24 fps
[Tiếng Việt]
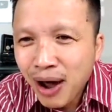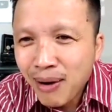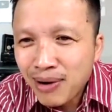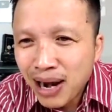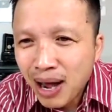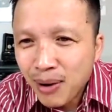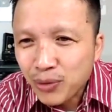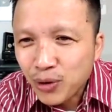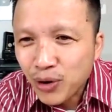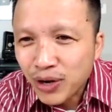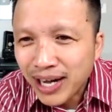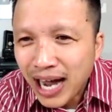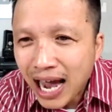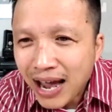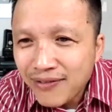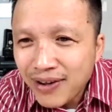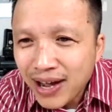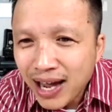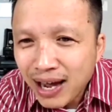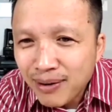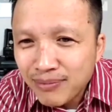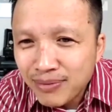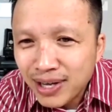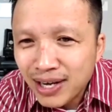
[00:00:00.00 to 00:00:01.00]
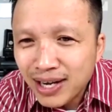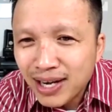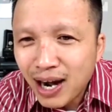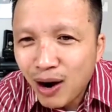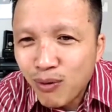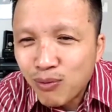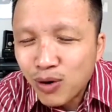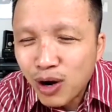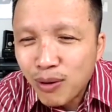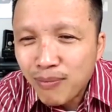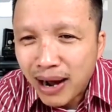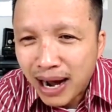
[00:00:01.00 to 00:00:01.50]
người yêu em làm chuyện ấy với
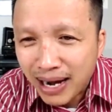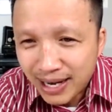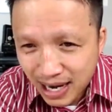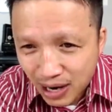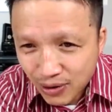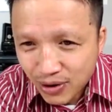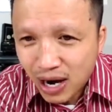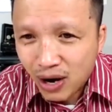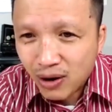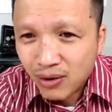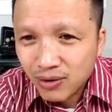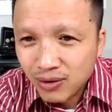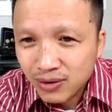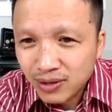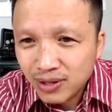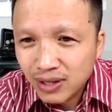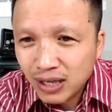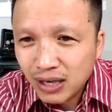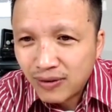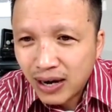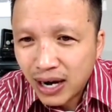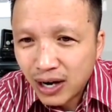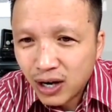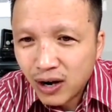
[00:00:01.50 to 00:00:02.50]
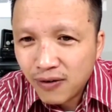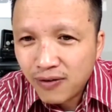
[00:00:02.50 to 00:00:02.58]
em nhưng không có màn dạo đầu.